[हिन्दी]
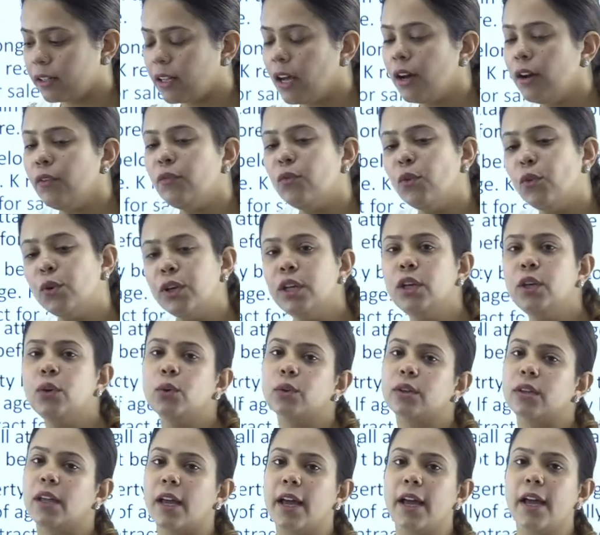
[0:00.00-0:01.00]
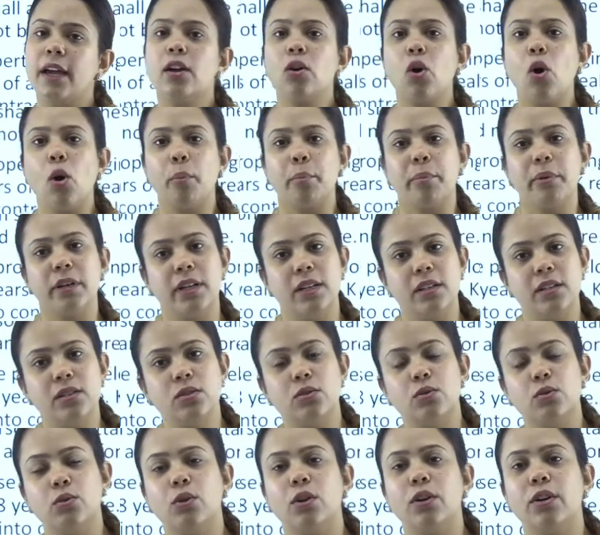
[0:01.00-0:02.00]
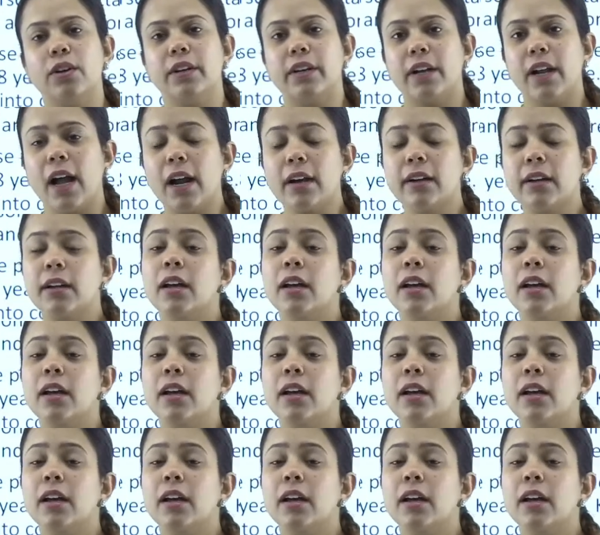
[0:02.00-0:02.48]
था वही होता है कॉम्पिटेंस टू कॉन्ट्रैक्ट